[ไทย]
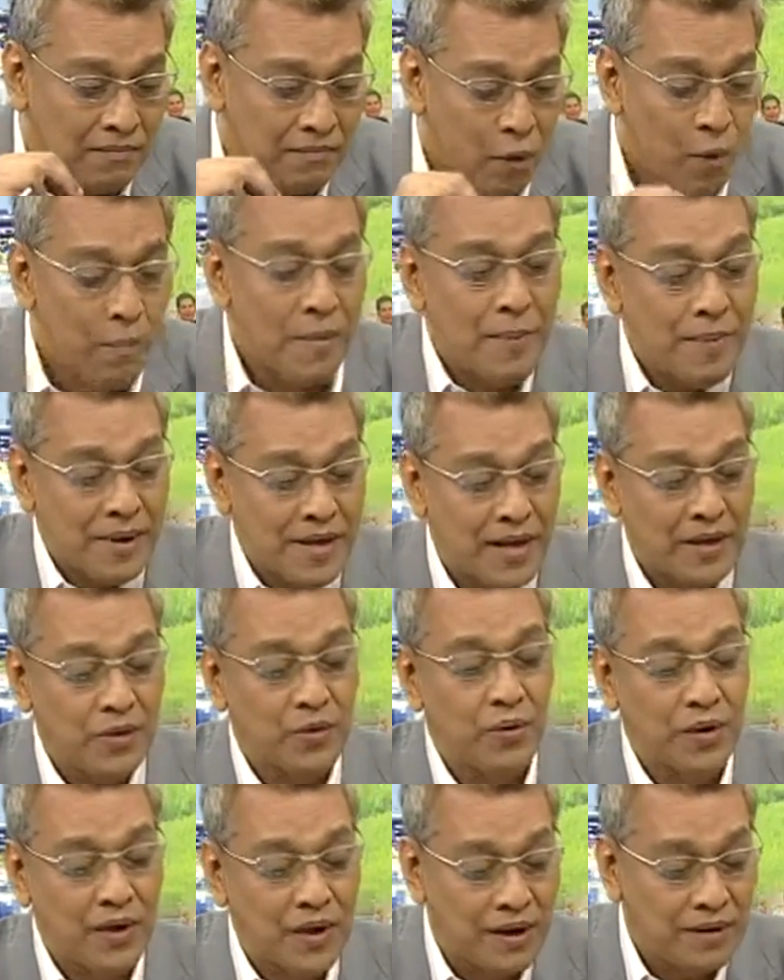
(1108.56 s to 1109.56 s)
ผมเป็นประชาช
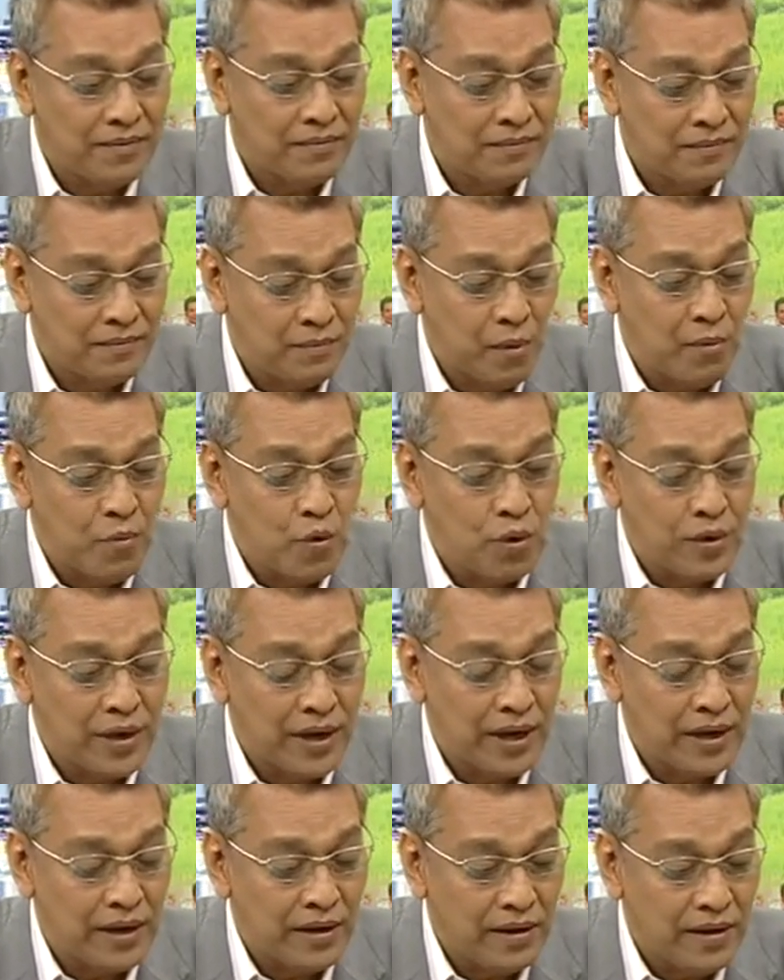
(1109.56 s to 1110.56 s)
นเนี่ยผมควรยั
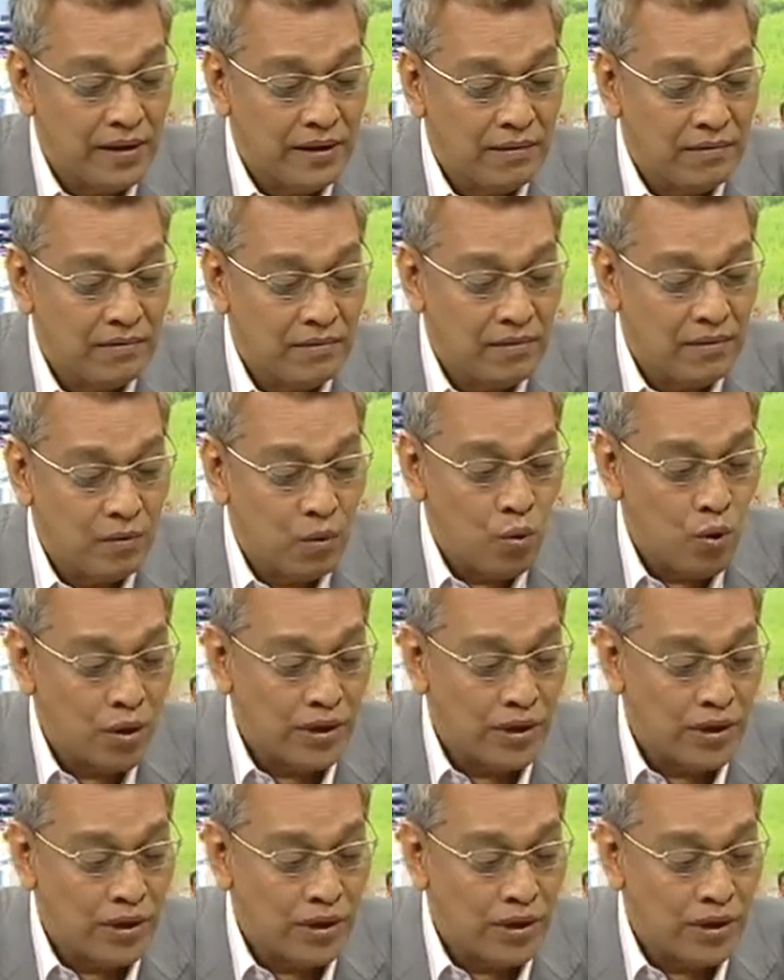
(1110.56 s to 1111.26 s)
งไงค